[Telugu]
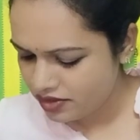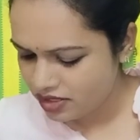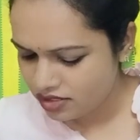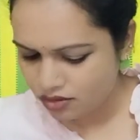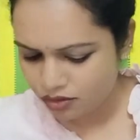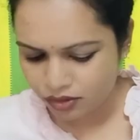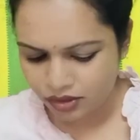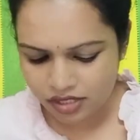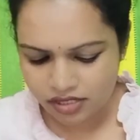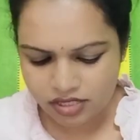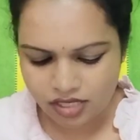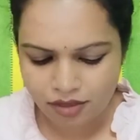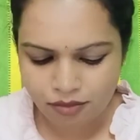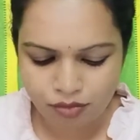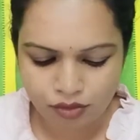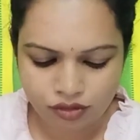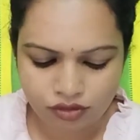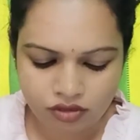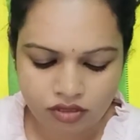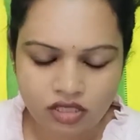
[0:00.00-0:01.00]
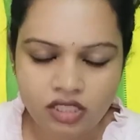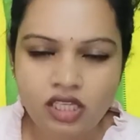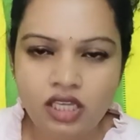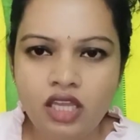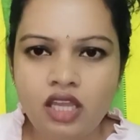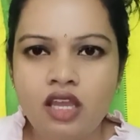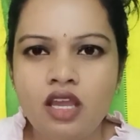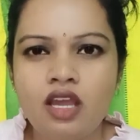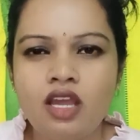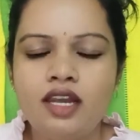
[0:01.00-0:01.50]
వేసుకుంటే సరిపోతుంది
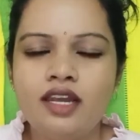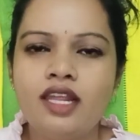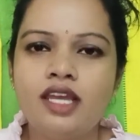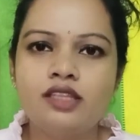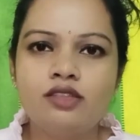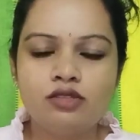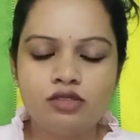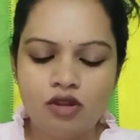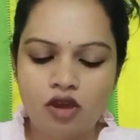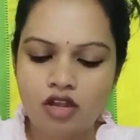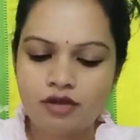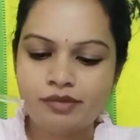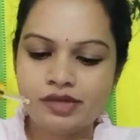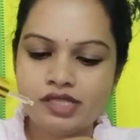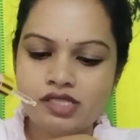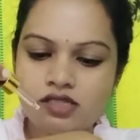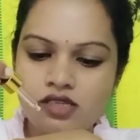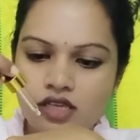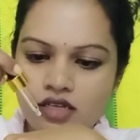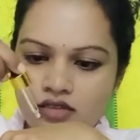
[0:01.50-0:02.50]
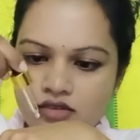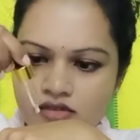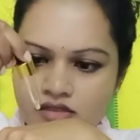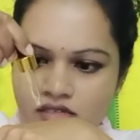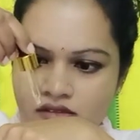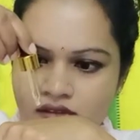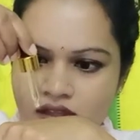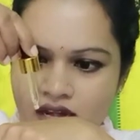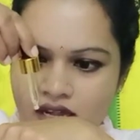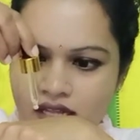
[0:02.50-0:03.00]
లేదు నార్మల్ స్కిన్ ఉన్న
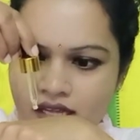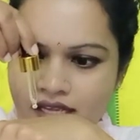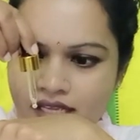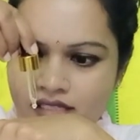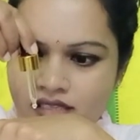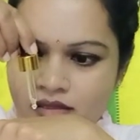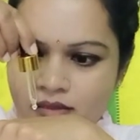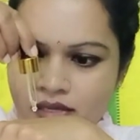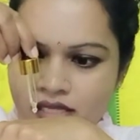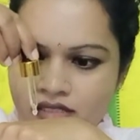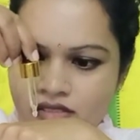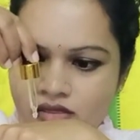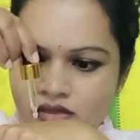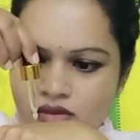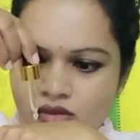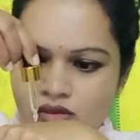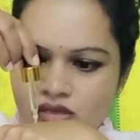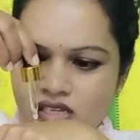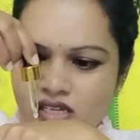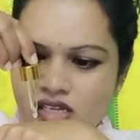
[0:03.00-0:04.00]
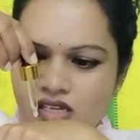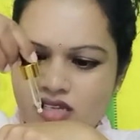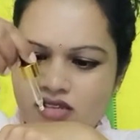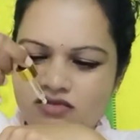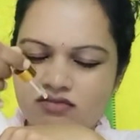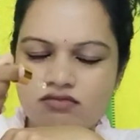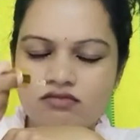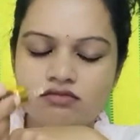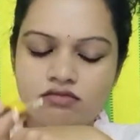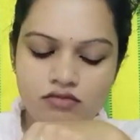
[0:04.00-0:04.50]
వాళ్ళకైతే మాత్రం ఒక
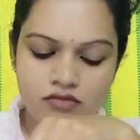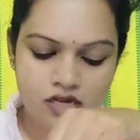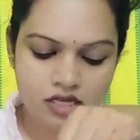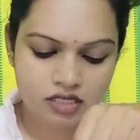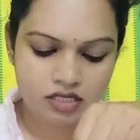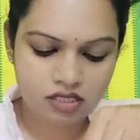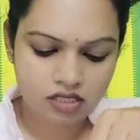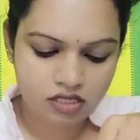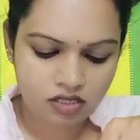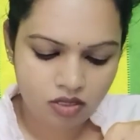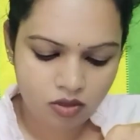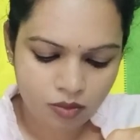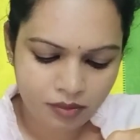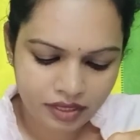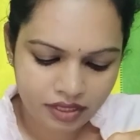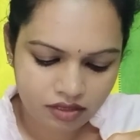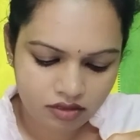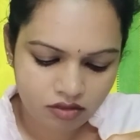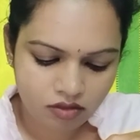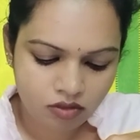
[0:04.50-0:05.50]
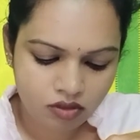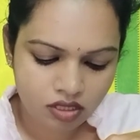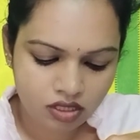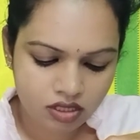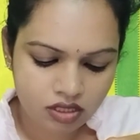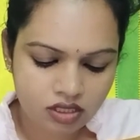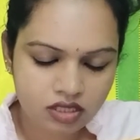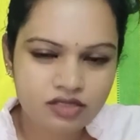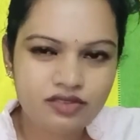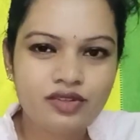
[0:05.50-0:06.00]
వన్ ఐ మీన్ ఒక
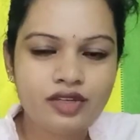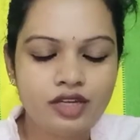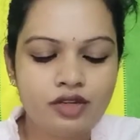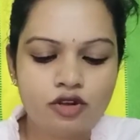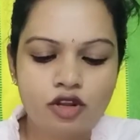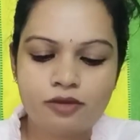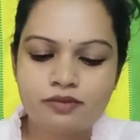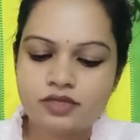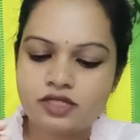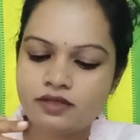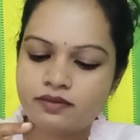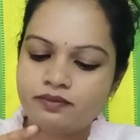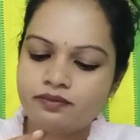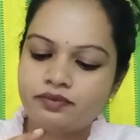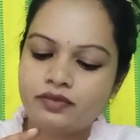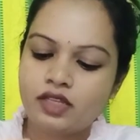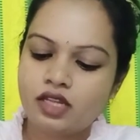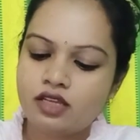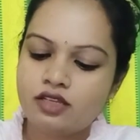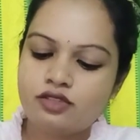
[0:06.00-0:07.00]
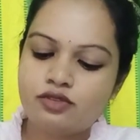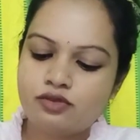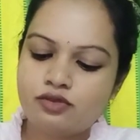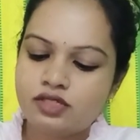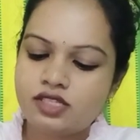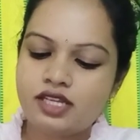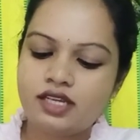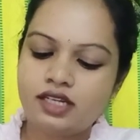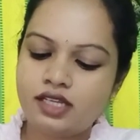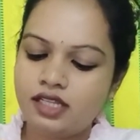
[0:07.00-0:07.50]
త్రీ డ్రాప్స్
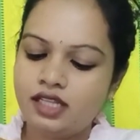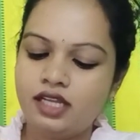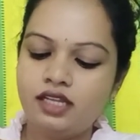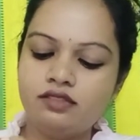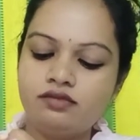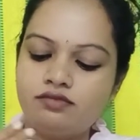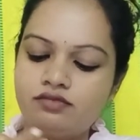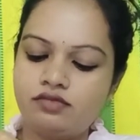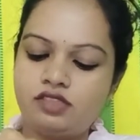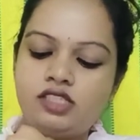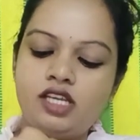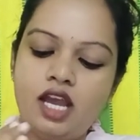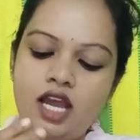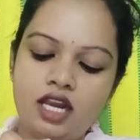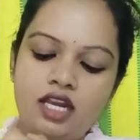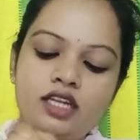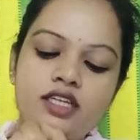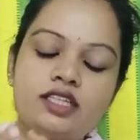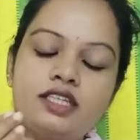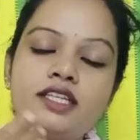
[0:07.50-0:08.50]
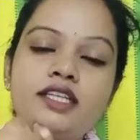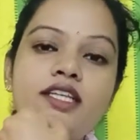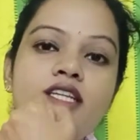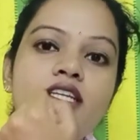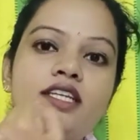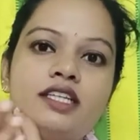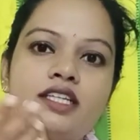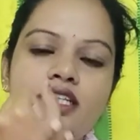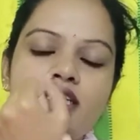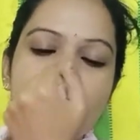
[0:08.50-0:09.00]
చూసారు కదా చాలా
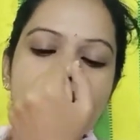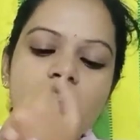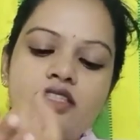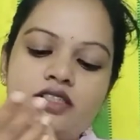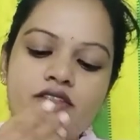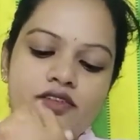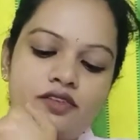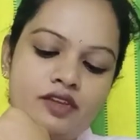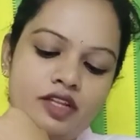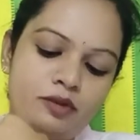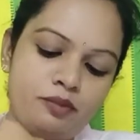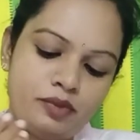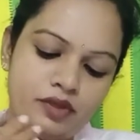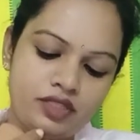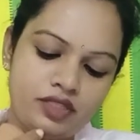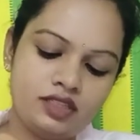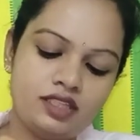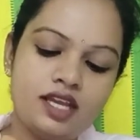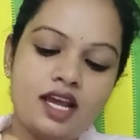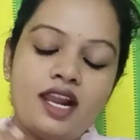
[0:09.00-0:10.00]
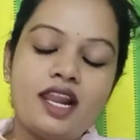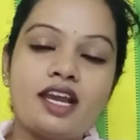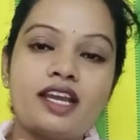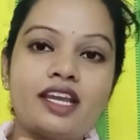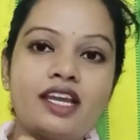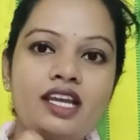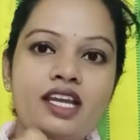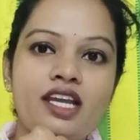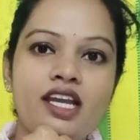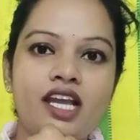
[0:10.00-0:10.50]
నీట్గా వెళ్ళిపోయింది అలాగే
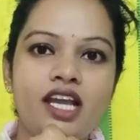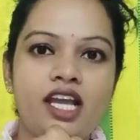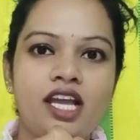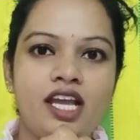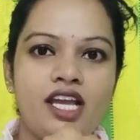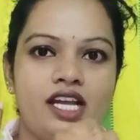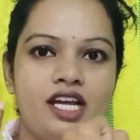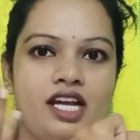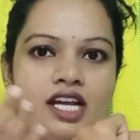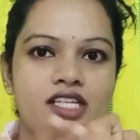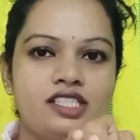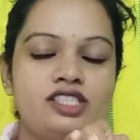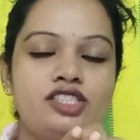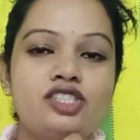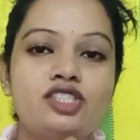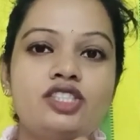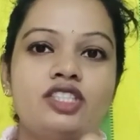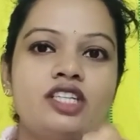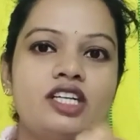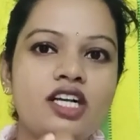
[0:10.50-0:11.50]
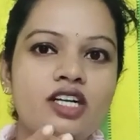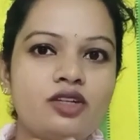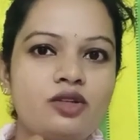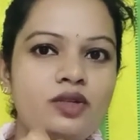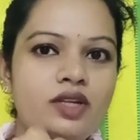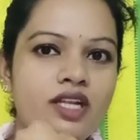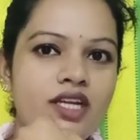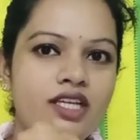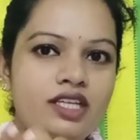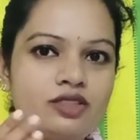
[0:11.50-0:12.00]
జిడ్డుగా
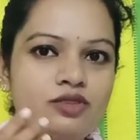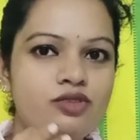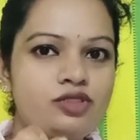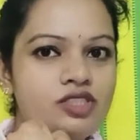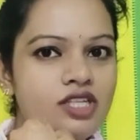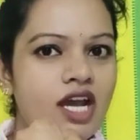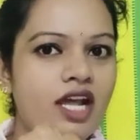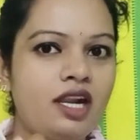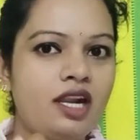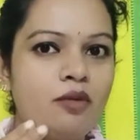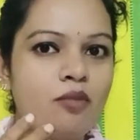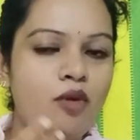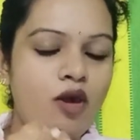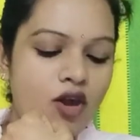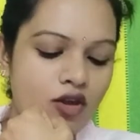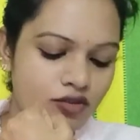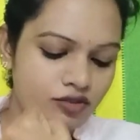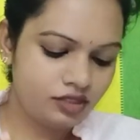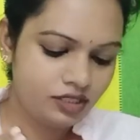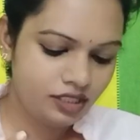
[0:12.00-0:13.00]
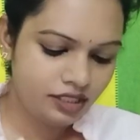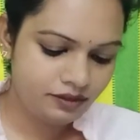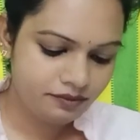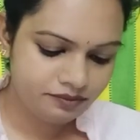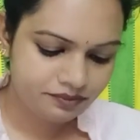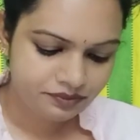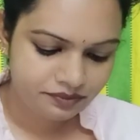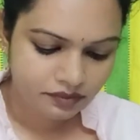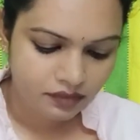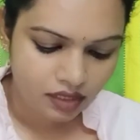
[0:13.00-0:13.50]
కూడా లేదు చాలా బాగుంది
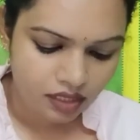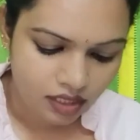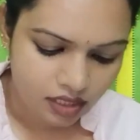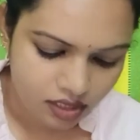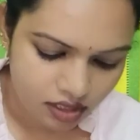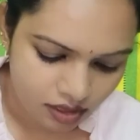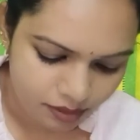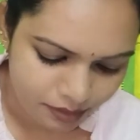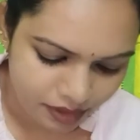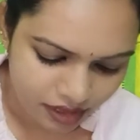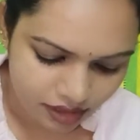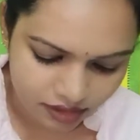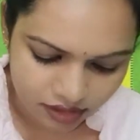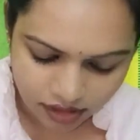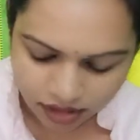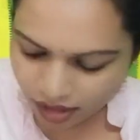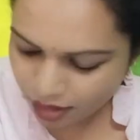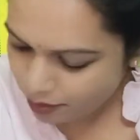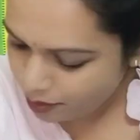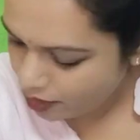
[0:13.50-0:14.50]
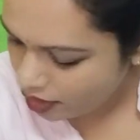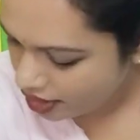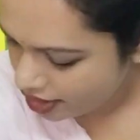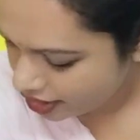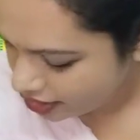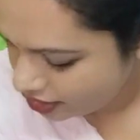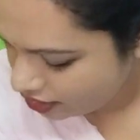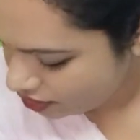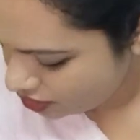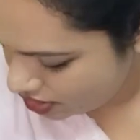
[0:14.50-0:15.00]
మన థర్డ్
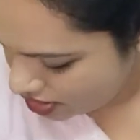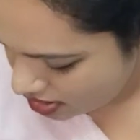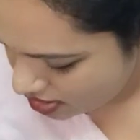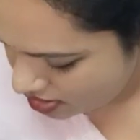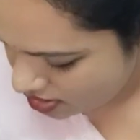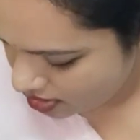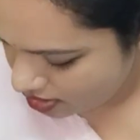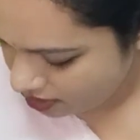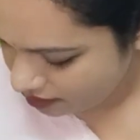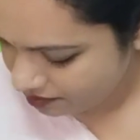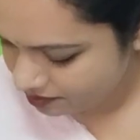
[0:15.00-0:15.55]
ప్రోడక్ట్ వచ్చేసి